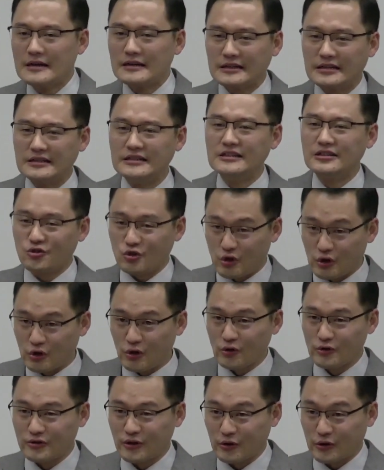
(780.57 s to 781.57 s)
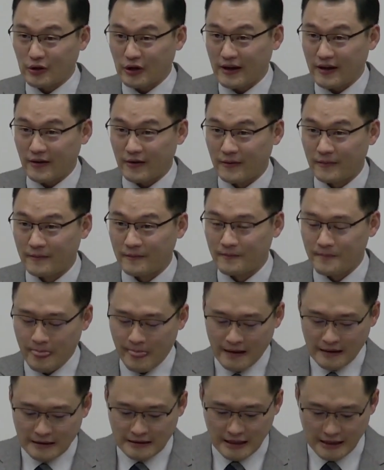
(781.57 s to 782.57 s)
그 뒤로는 어떻게 해요?
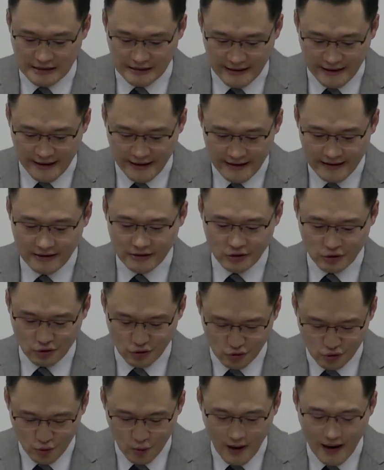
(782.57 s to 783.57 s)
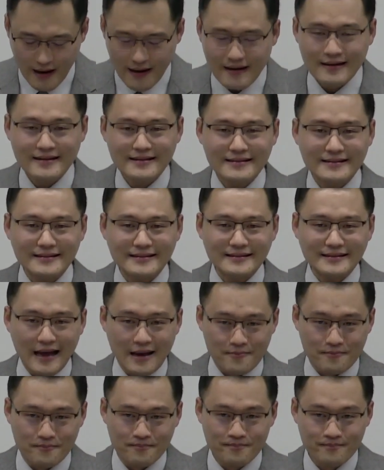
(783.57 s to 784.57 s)
자신의 수고와 땀이